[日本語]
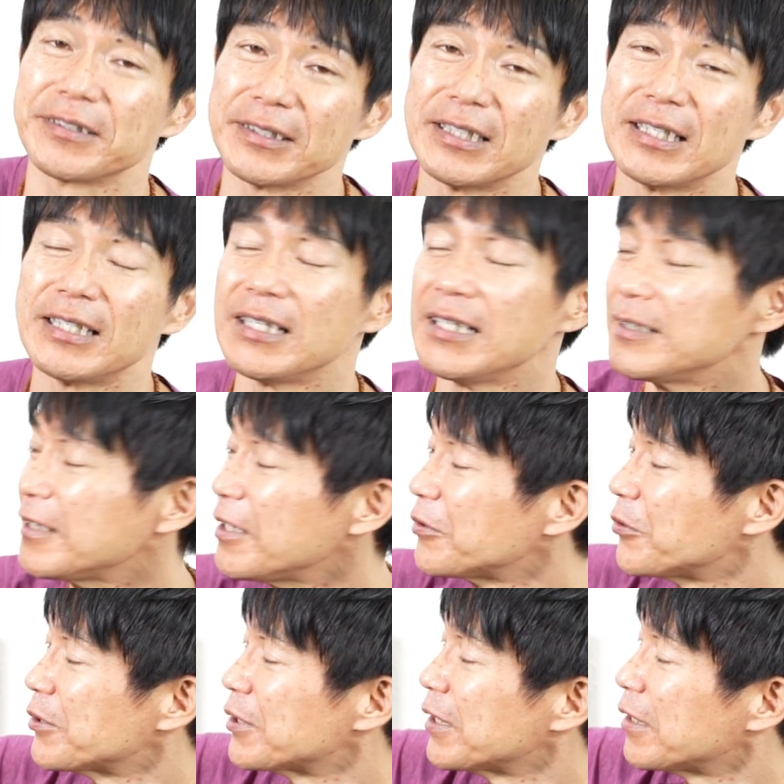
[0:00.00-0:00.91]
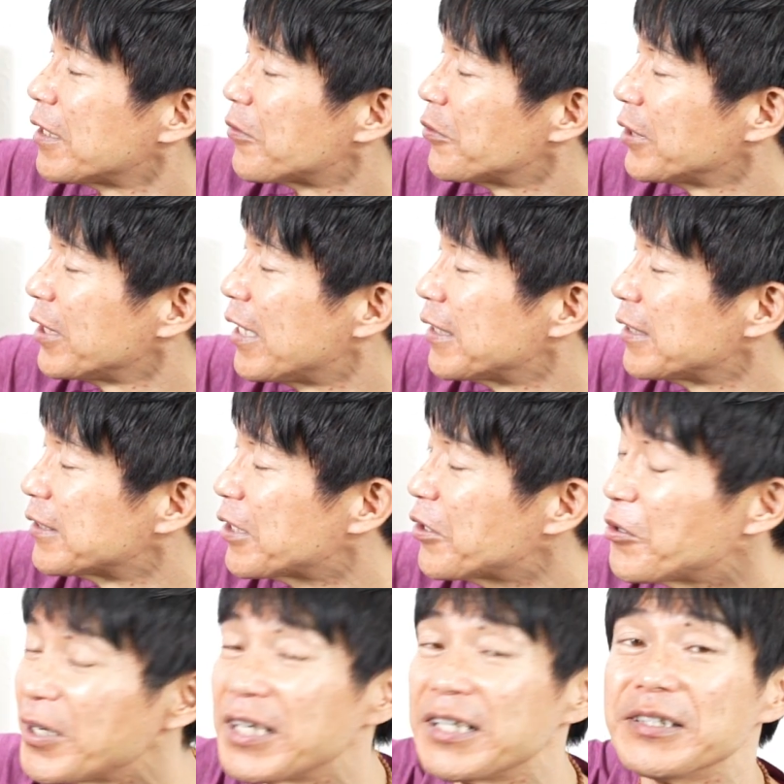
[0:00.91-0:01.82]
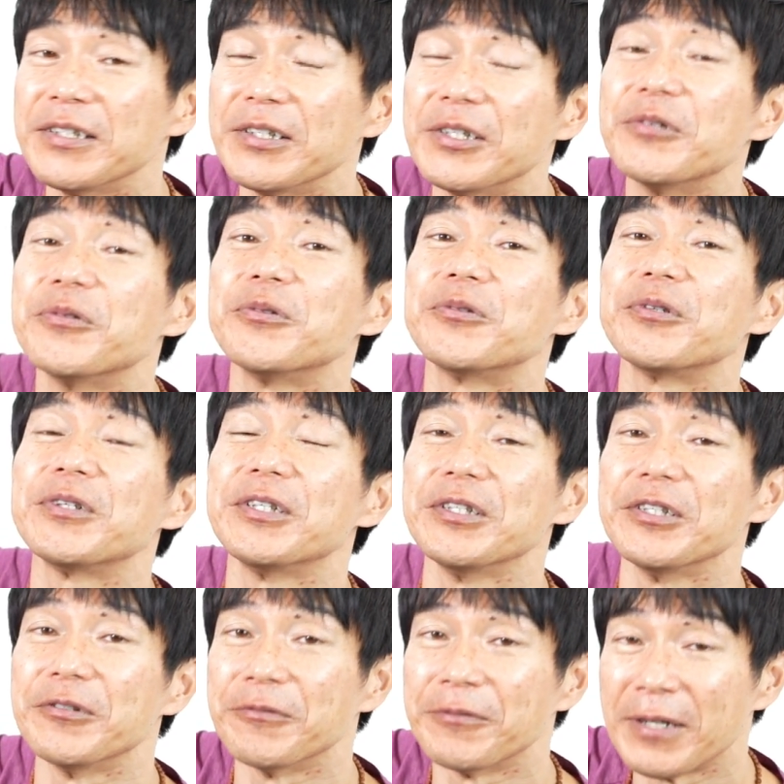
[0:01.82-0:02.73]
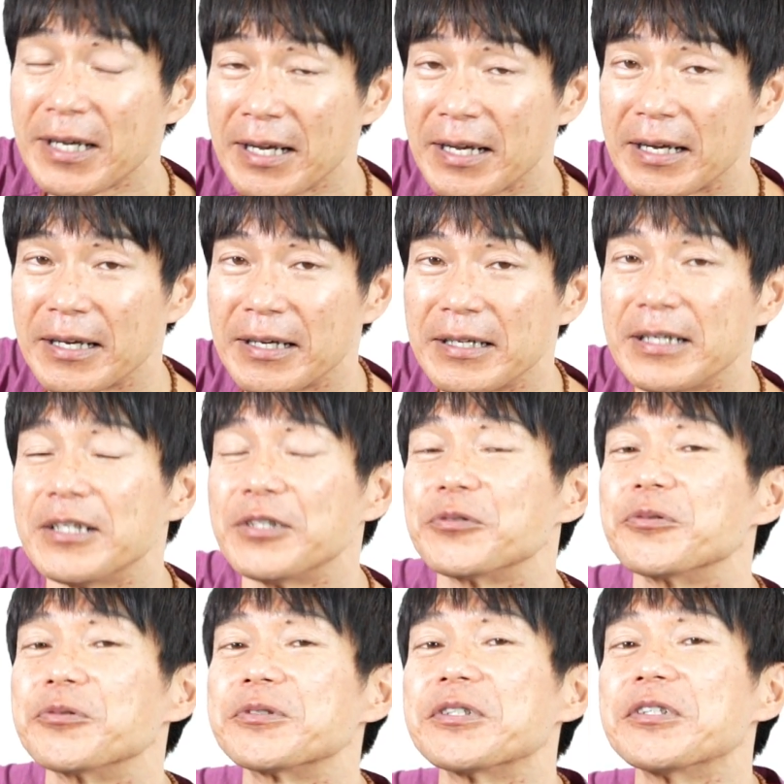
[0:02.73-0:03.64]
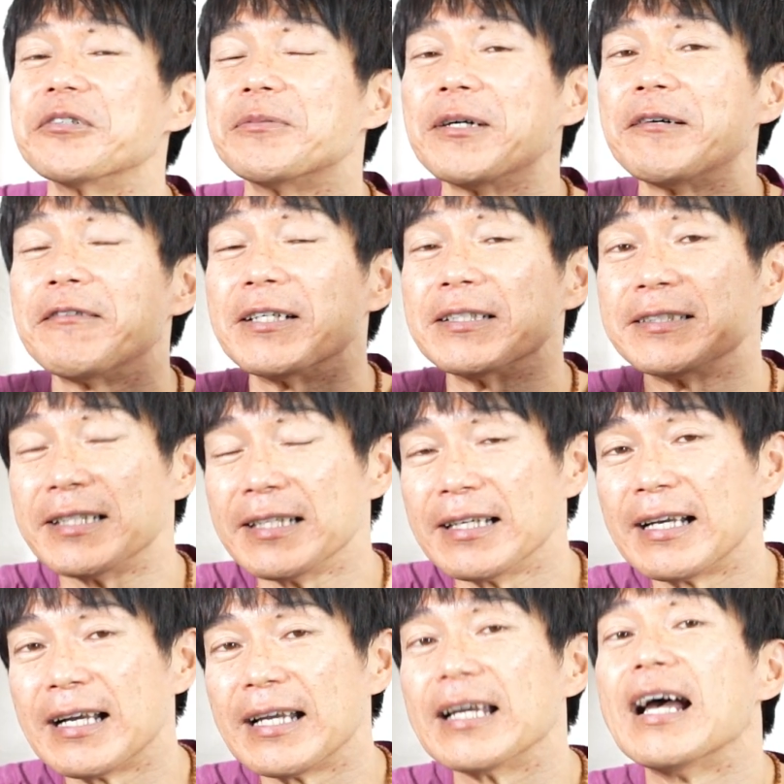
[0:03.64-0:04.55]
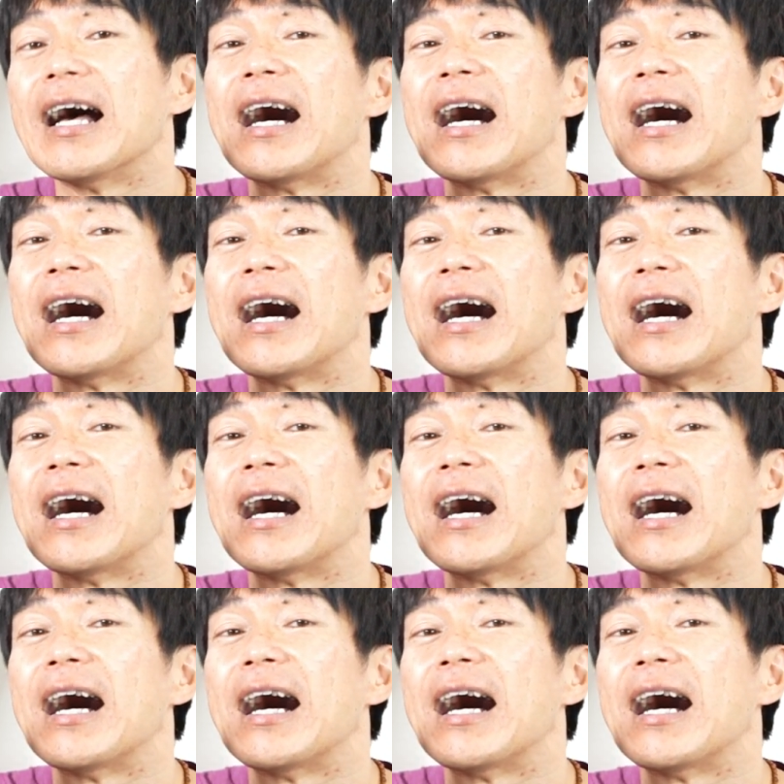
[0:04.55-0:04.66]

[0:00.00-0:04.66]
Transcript: だから土星がこのヤギ座の中にいる時には土星のパワーが全開、